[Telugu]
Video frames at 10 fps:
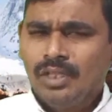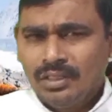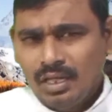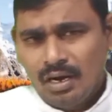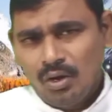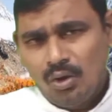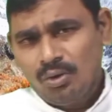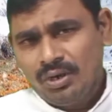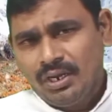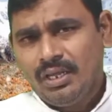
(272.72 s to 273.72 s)
నిందలలో
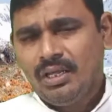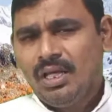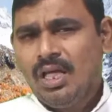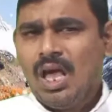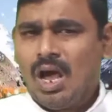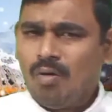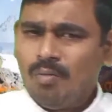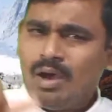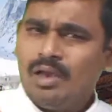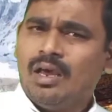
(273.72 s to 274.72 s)
నుండి
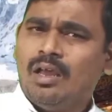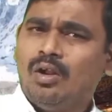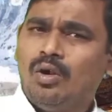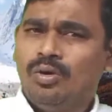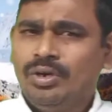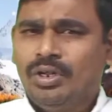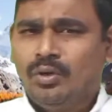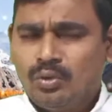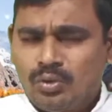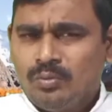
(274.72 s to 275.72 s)
అవమానాలలో నుండి
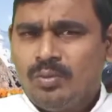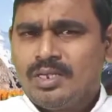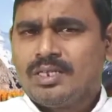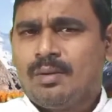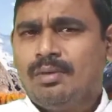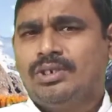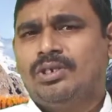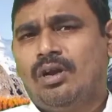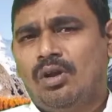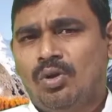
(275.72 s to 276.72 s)
కుటుంబ
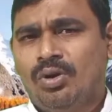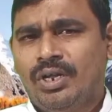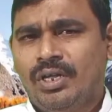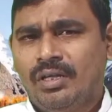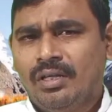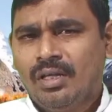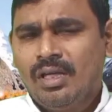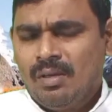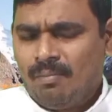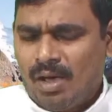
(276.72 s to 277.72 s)
సమస్యలలో నుండి
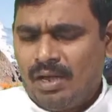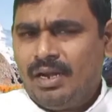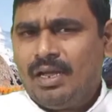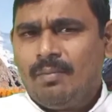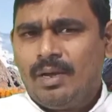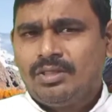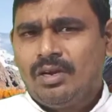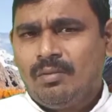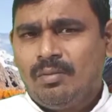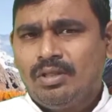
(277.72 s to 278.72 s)

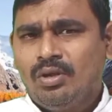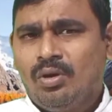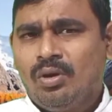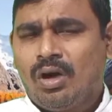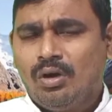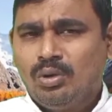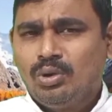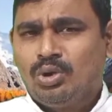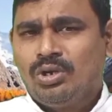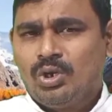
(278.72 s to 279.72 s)
భార్యాభర్తల మధ్యలో
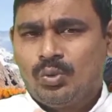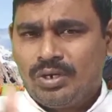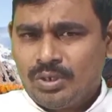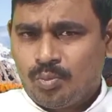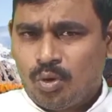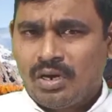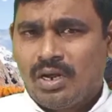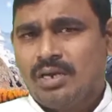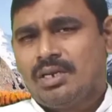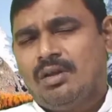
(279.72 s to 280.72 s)
కలుగుతున్నటువంటి
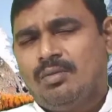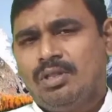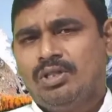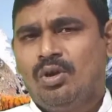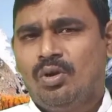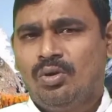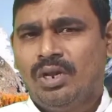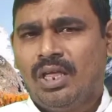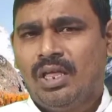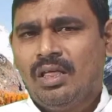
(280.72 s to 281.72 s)
పోరాటాల మధ్యలో
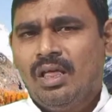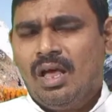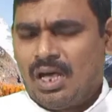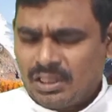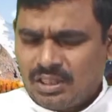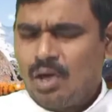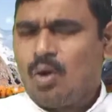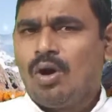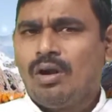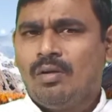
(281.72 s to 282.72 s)
నుండి
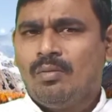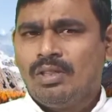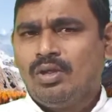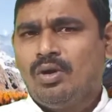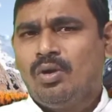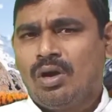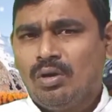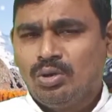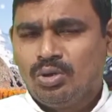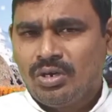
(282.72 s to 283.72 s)
అత్తాకోడల మధ్యలో
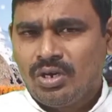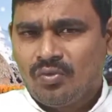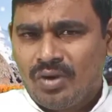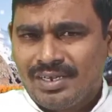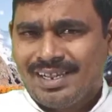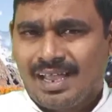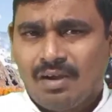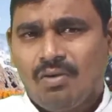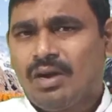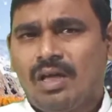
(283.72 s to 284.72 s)
కలుగుతున్నటువంటి
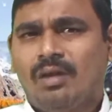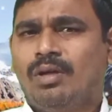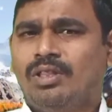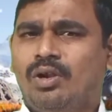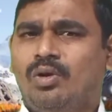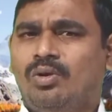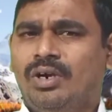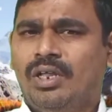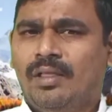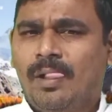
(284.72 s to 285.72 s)
కలవరాల మధ్యలో
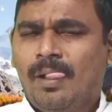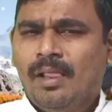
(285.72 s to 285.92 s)
నుండి